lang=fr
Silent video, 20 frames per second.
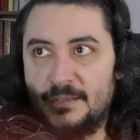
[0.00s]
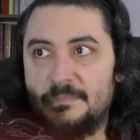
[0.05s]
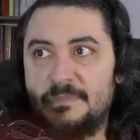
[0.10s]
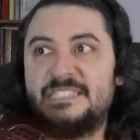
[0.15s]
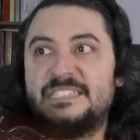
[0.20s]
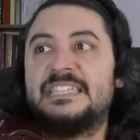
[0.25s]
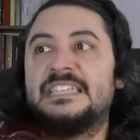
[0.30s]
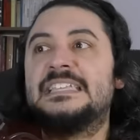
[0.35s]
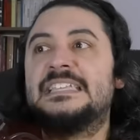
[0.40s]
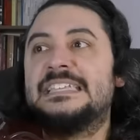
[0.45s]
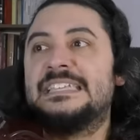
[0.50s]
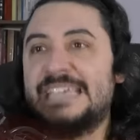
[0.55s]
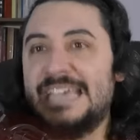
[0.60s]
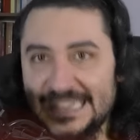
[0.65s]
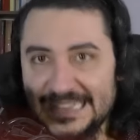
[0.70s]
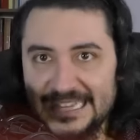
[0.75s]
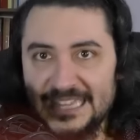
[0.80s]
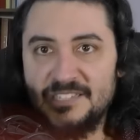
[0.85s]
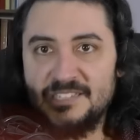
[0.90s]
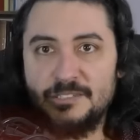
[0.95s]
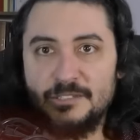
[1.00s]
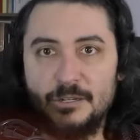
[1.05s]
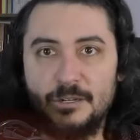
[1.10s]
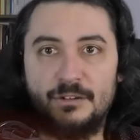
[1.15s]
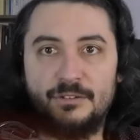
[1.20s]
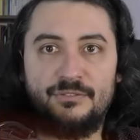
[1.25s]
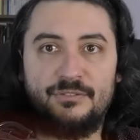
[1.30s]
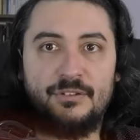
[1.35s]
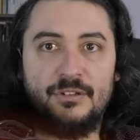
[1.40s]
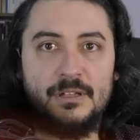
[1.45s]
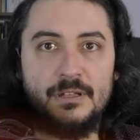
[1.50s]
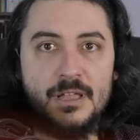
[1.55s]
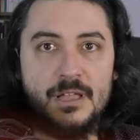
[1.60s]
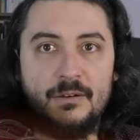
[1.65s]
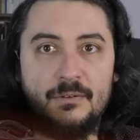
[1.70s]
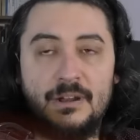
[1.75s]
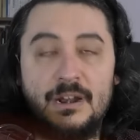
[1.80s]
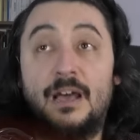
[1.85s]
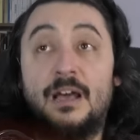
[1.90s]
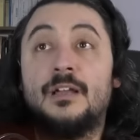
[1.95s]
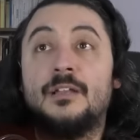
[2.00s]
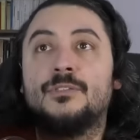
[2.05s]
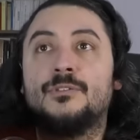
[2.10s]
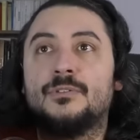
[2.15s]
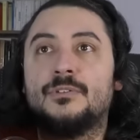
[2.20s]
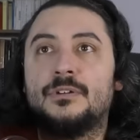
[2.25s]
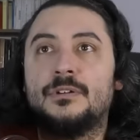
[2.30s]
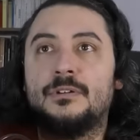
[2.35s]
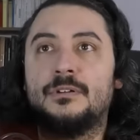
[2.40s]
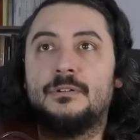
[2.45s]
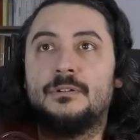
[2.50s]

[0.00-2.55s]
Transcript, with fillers: C'est une catastrophe. Voilà, donc